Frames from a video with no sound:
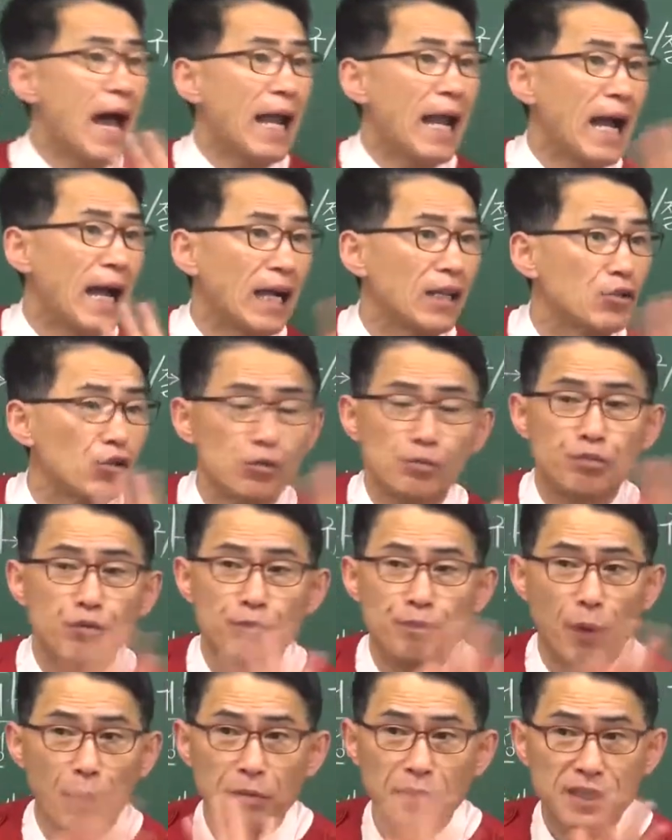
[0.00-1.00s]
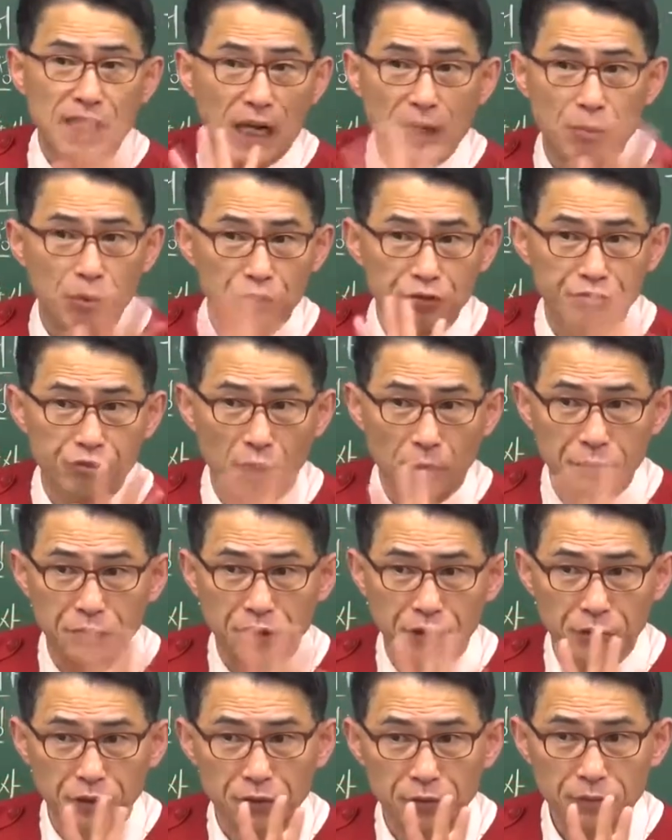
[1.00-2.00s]
알아가지고 문법을 잘 볼 수는
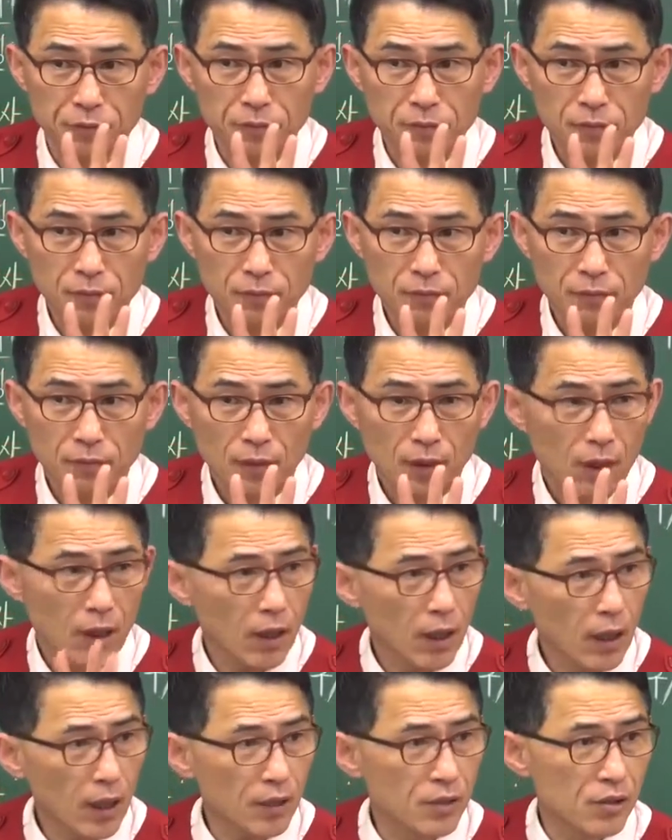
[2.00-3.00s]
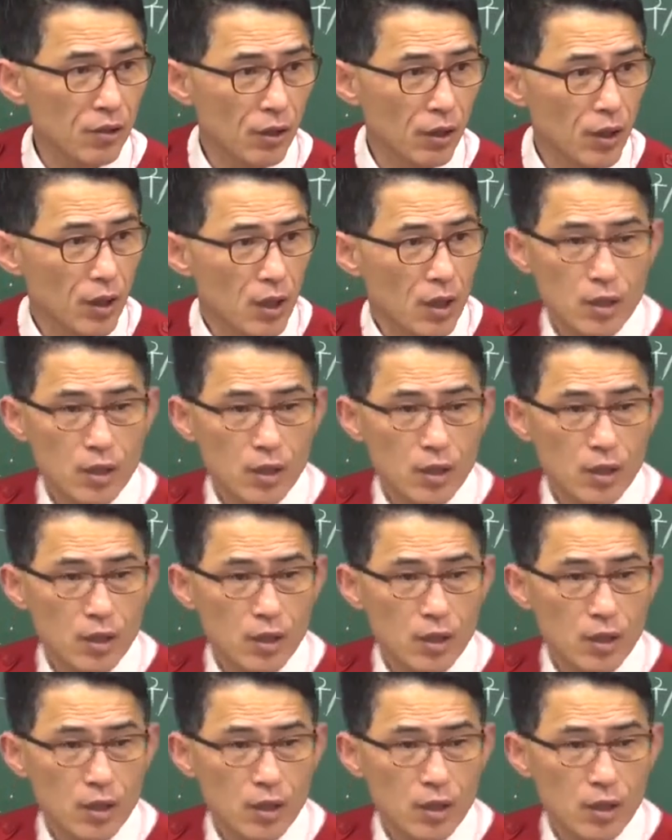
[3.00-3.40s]
없어요. 알았죠?